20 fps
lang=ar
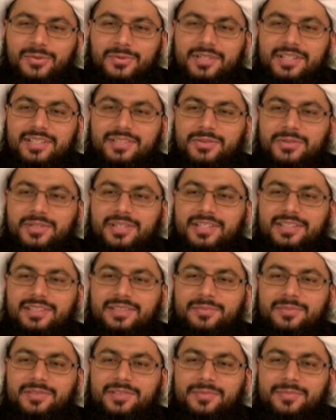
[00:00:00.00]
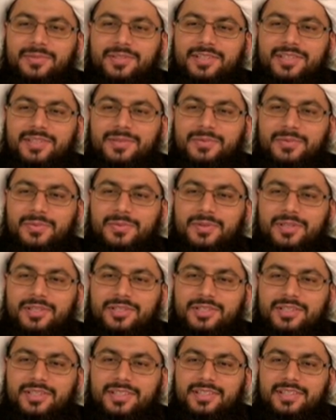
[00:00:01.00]
اولا تخاطبني باسمي
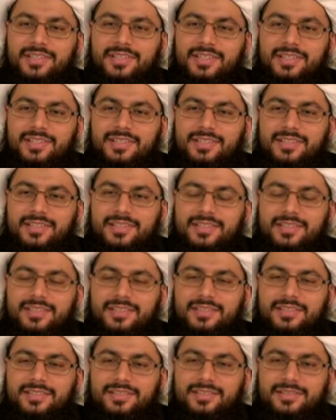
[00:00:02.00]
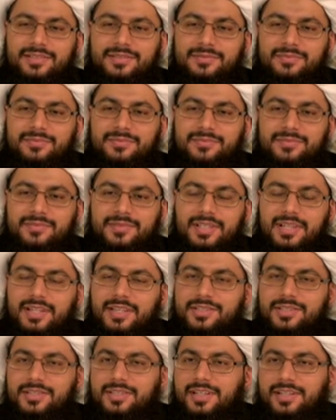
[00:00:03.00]
مباشره آه،
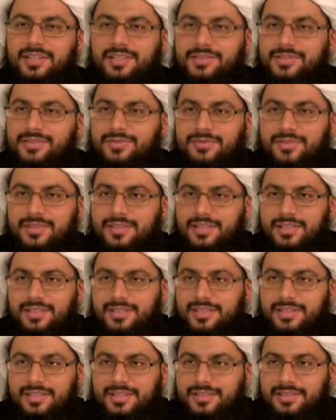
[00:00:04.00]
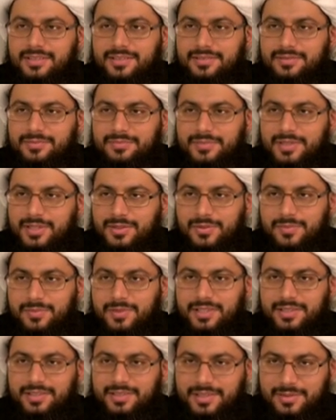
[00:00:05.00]
لا اجد حرجا في ذلك يعني ماكو
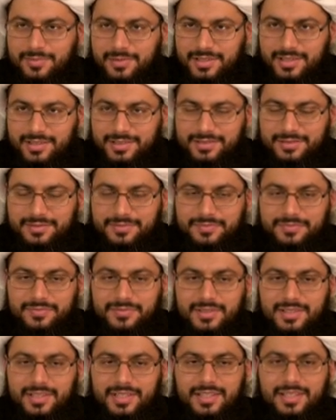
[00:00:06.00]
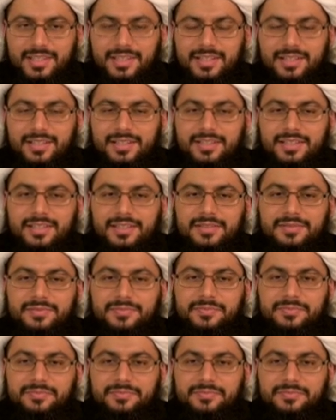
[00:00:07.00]
مانع ابدا لك ذلك